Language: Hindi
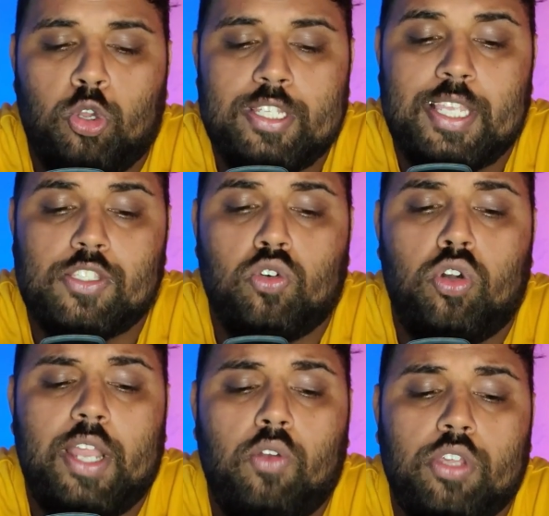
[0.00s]
थोड़ा सा
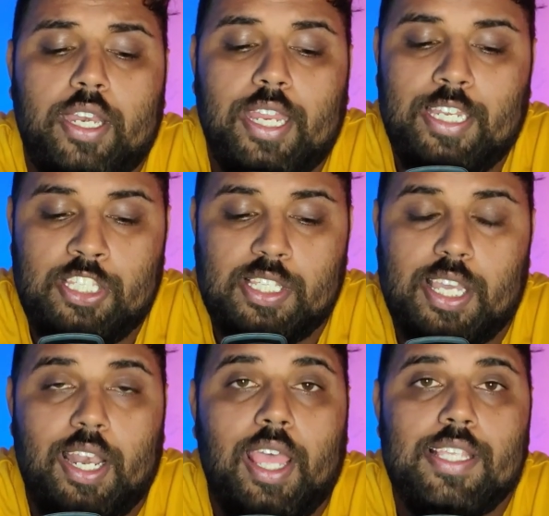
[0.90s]
स्क्रोल डाउन करके नीचे
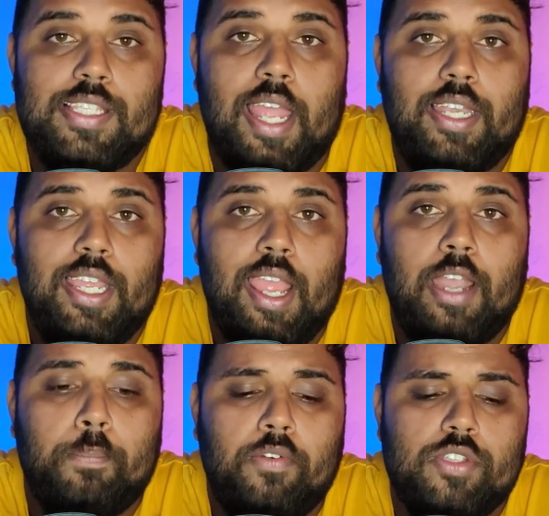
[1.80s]
जाना है सेटिंग
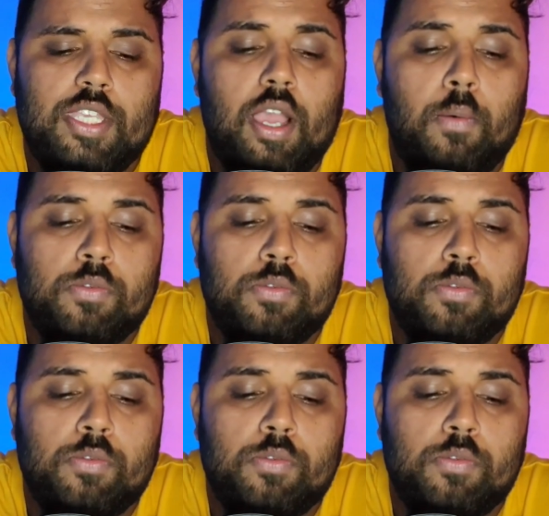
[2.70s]
एंड प्रिवेसी का